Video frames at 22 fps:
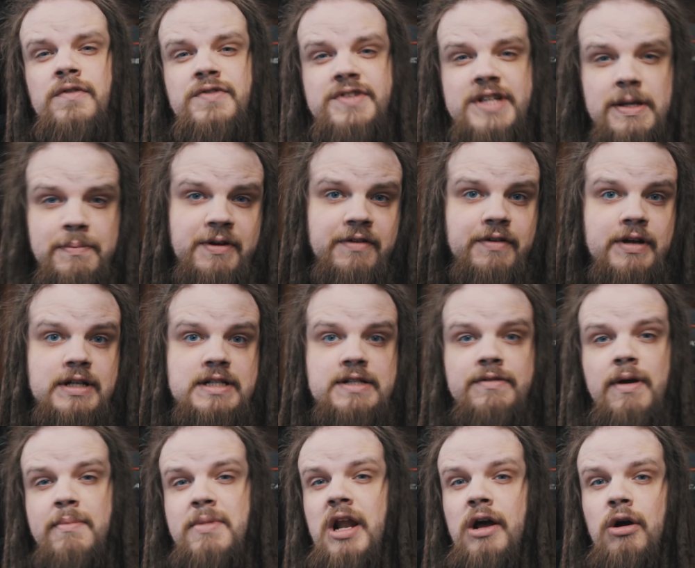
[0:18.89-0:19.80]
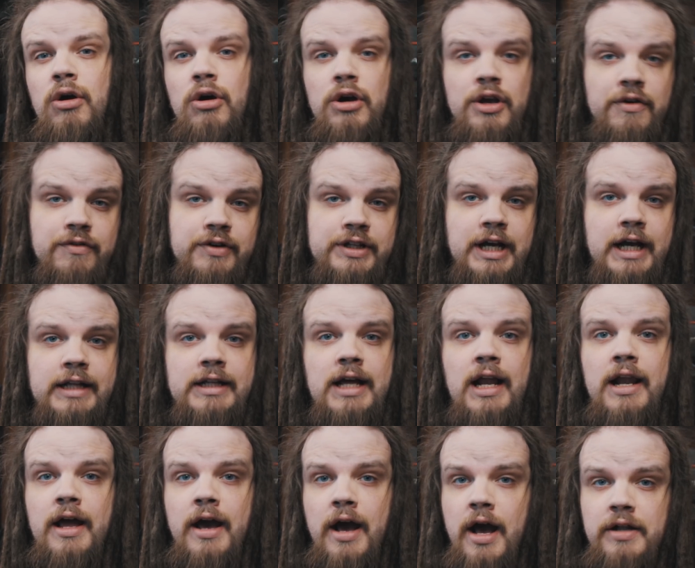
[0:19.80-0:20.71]
Всем привет, с вами Лео, и вы на
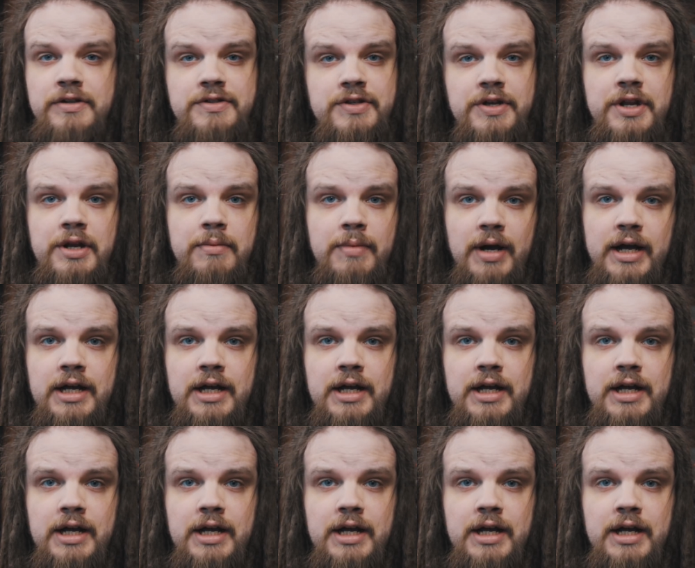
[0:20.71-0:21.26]
канале Hell Scream